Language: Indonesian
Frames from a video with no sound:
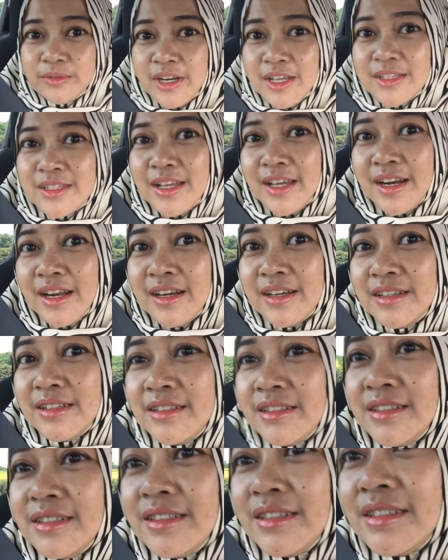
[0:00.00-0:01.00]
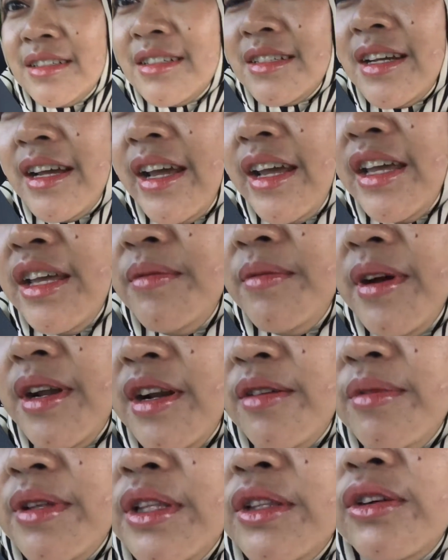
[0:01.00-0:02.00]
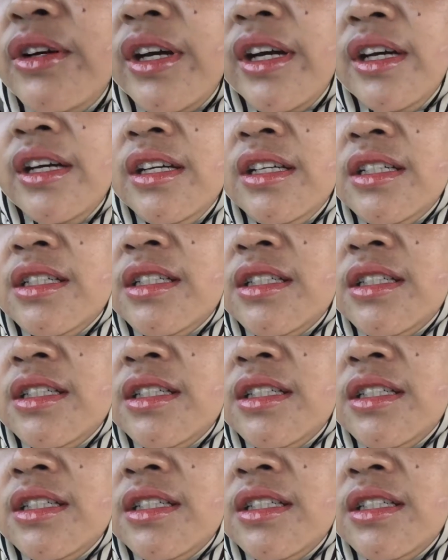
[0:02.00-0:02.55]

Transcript: penasaran kayak gimana bentuknya